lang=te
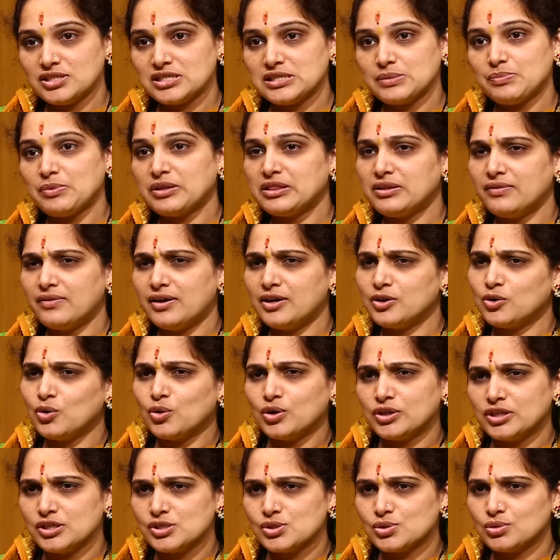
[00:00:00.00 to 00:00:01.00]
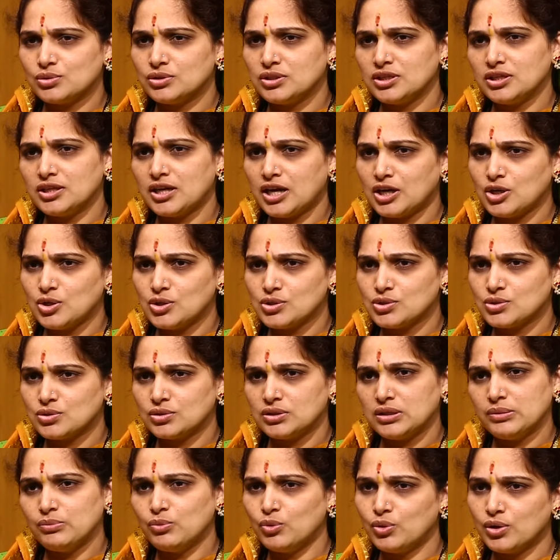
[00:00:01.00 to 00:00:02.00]
చేస్తే పెద్దవాడికి ఒకటి ఇస్తుంది రెండు
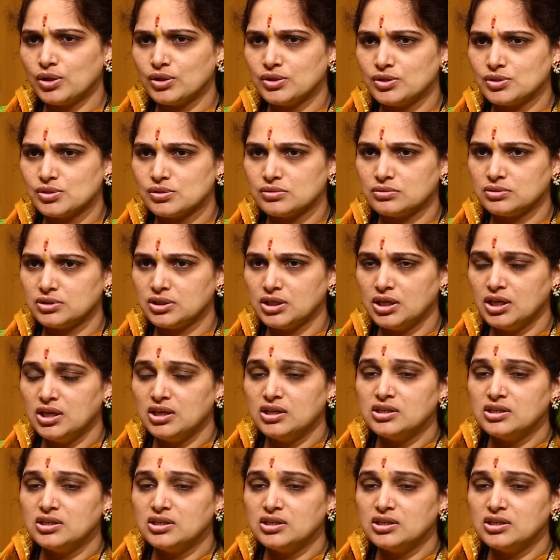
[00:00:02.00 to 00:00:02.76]
ఇస్తుంది మూడోది ఇస్తుంది